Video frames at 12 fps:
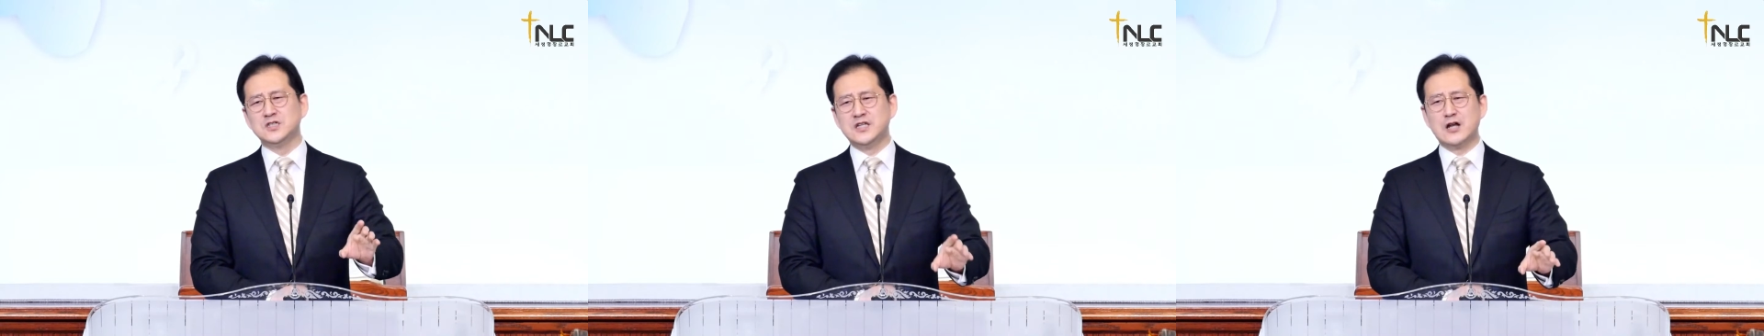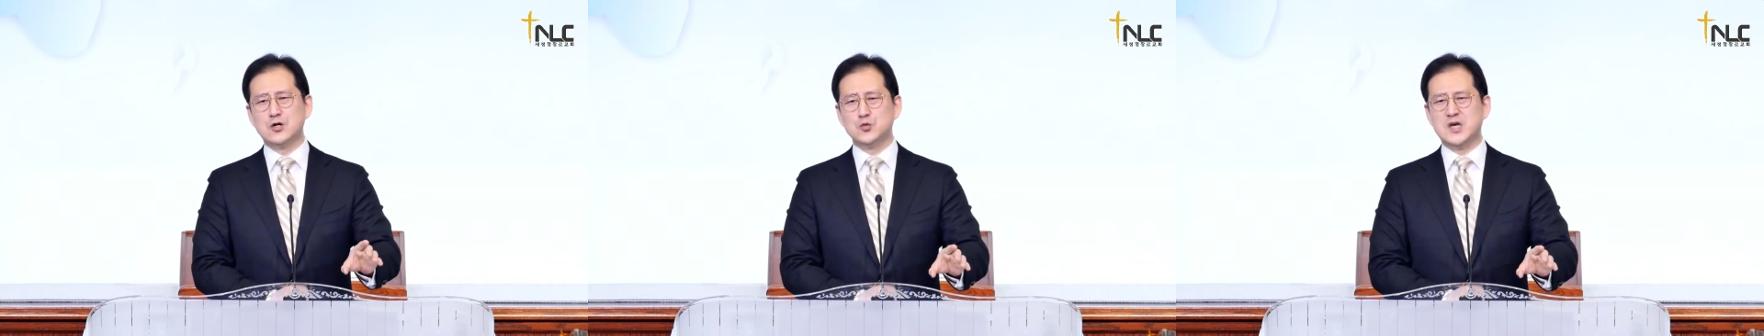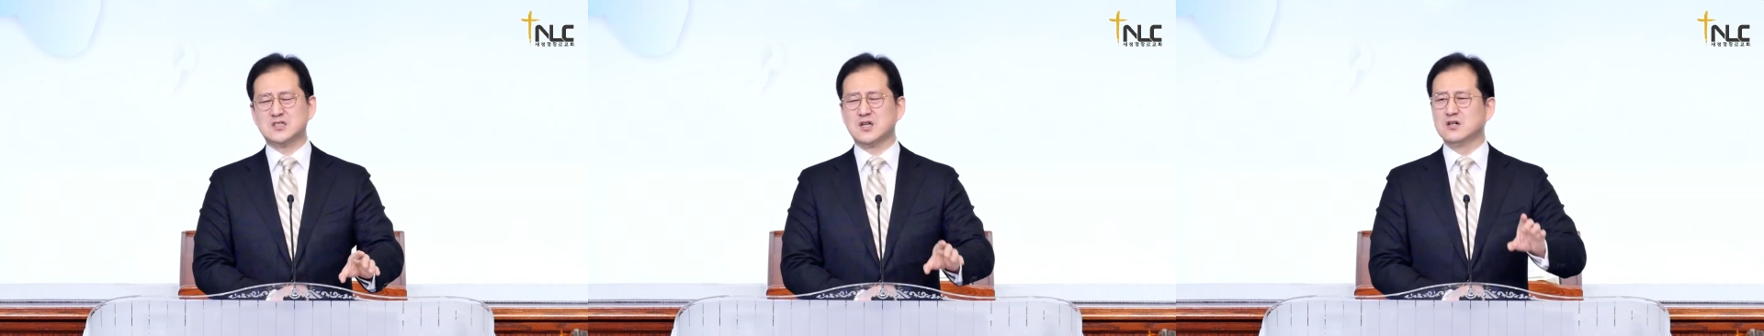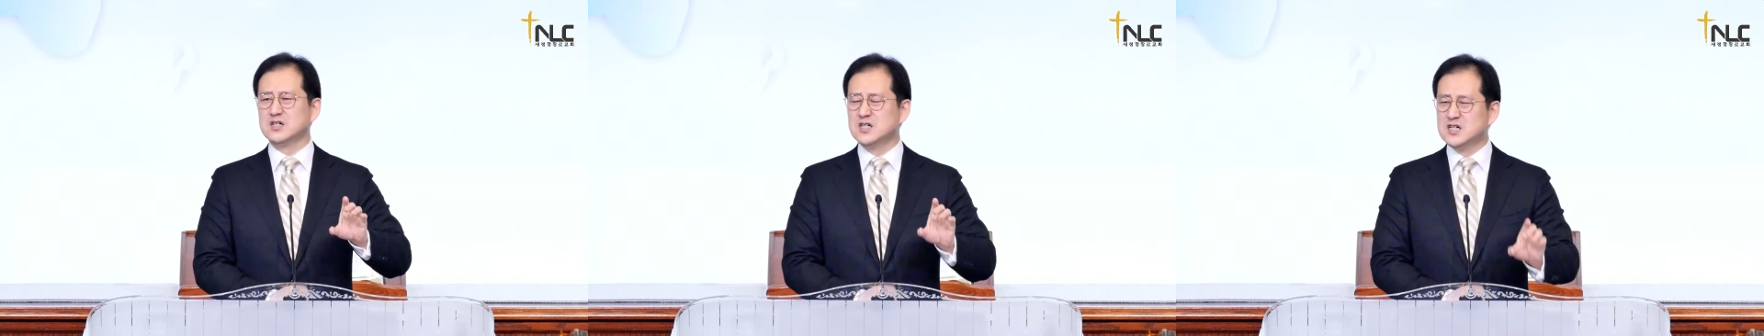은혜를
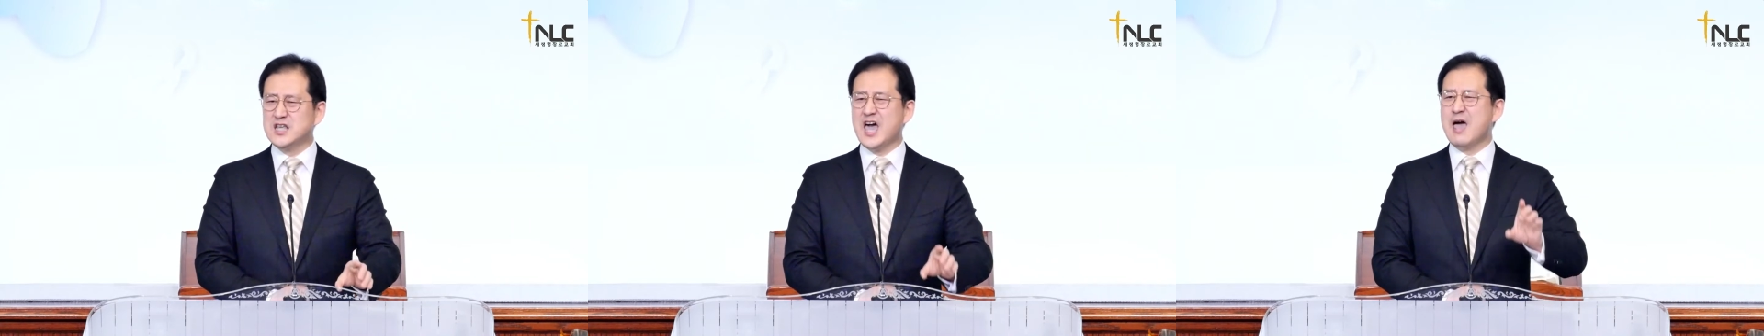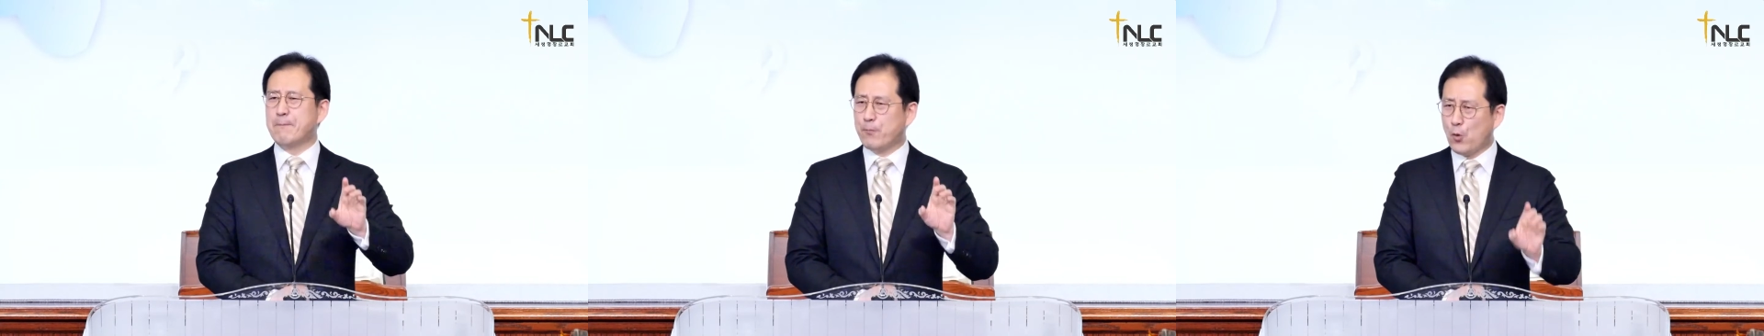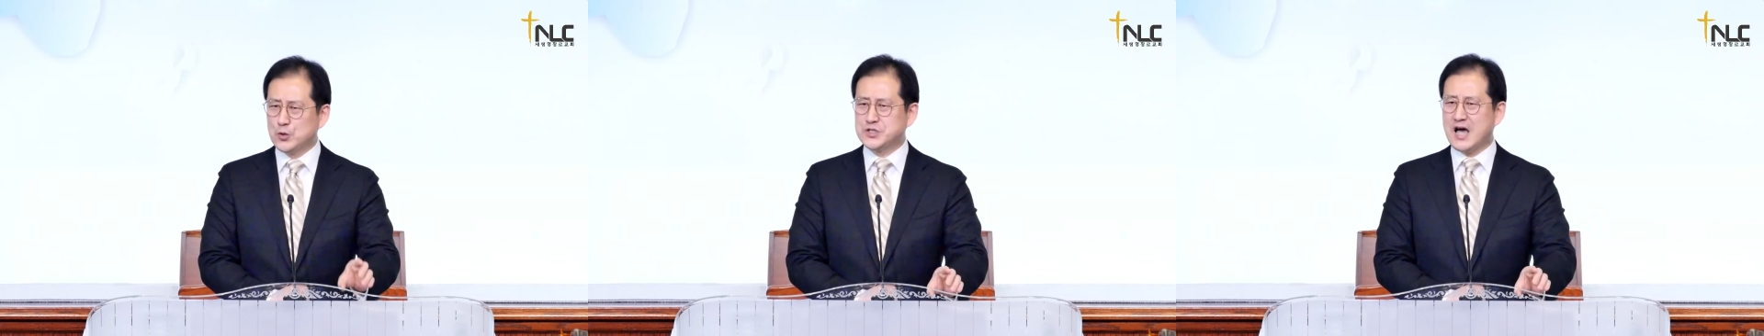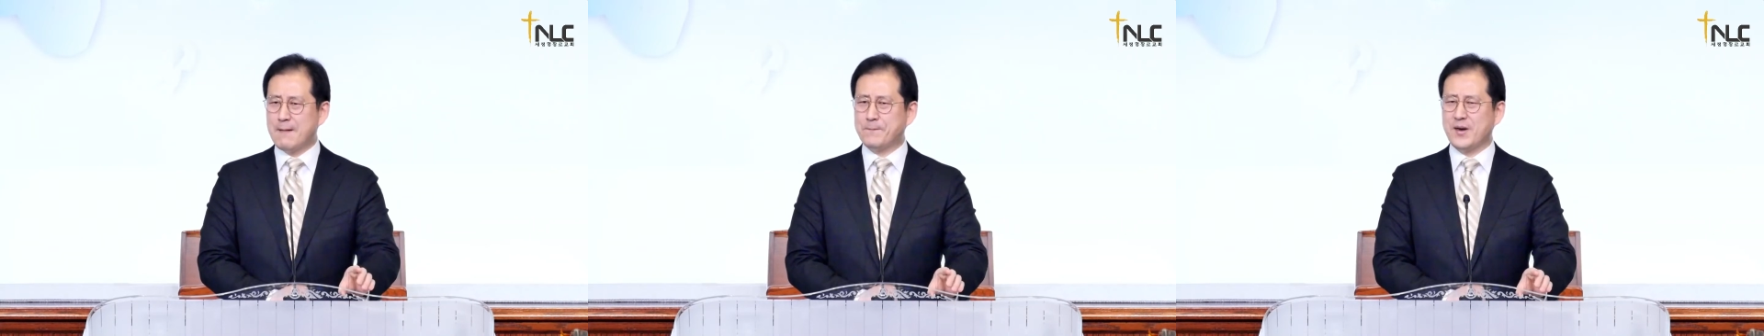위해서 은혜의
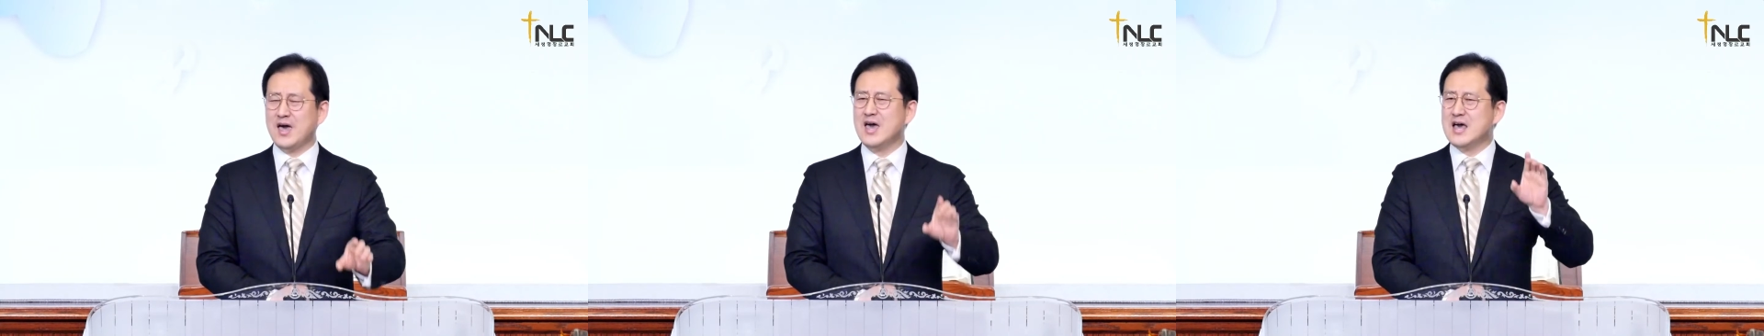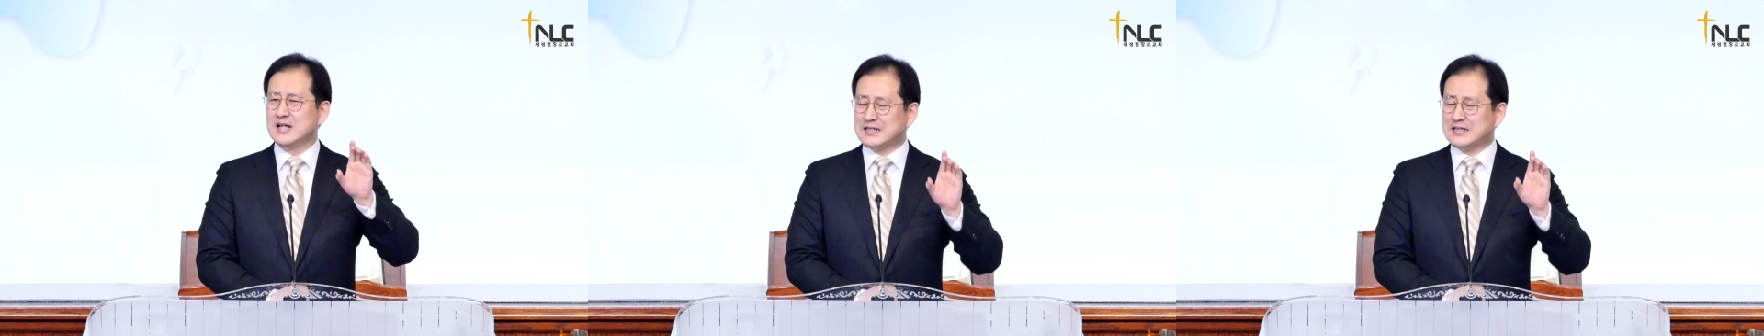보좌 앞에